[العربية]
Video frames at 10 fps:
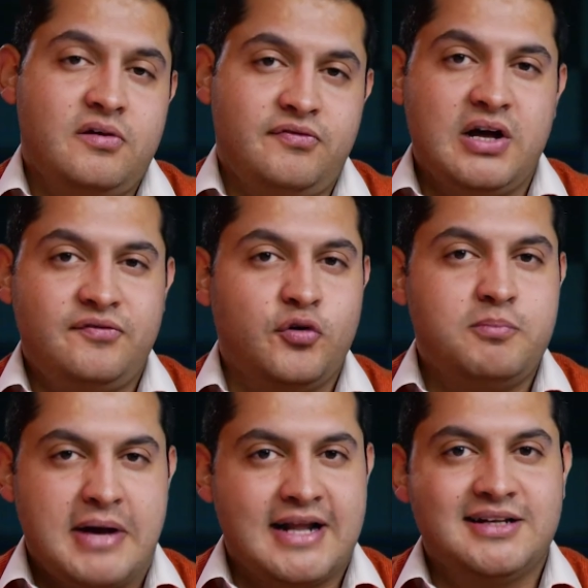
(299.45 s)
في ايفون
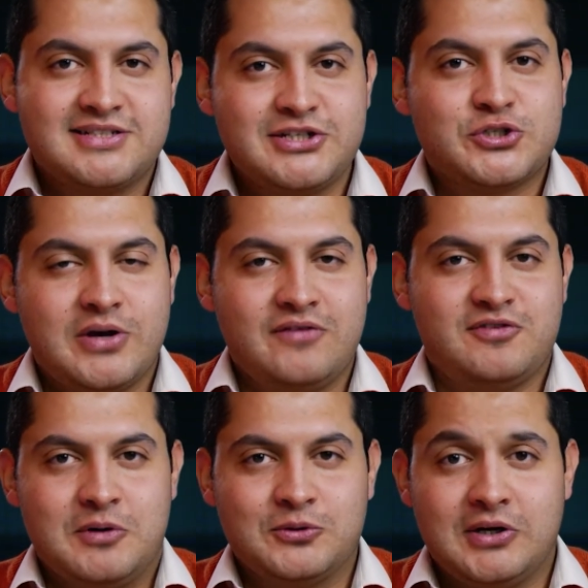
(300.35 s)
مغلسين شويه في
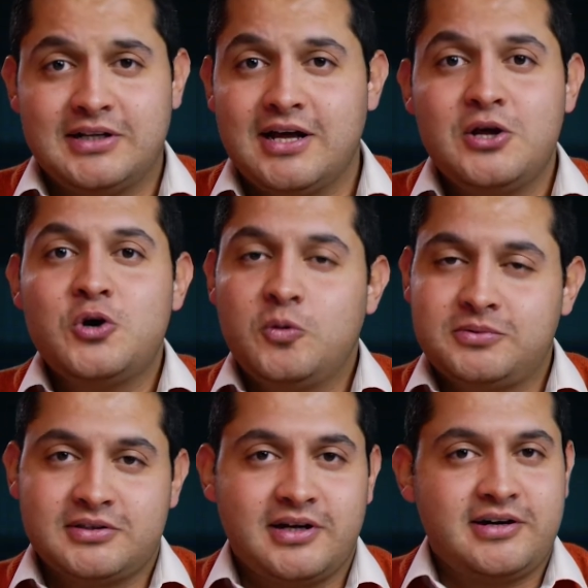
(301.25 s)
الموضوع ده
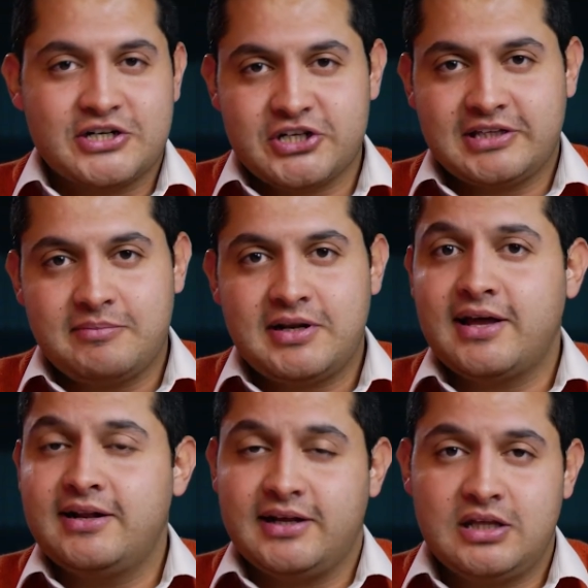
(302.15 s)
وبتضطر عشان تعمل
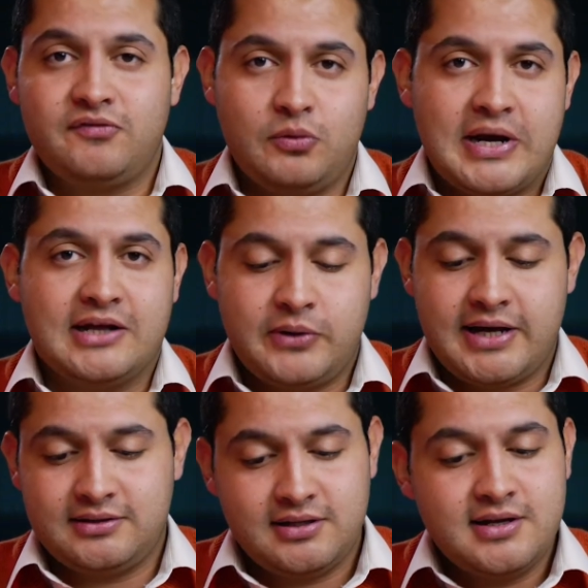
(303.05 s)
كده انك تقفل واحد
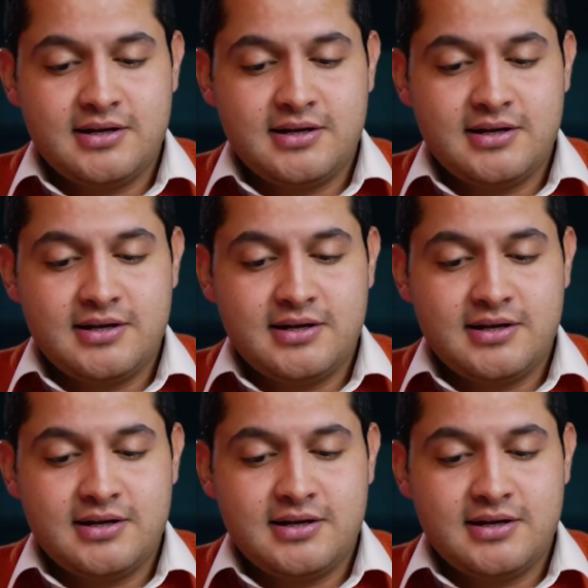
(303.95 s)
واحد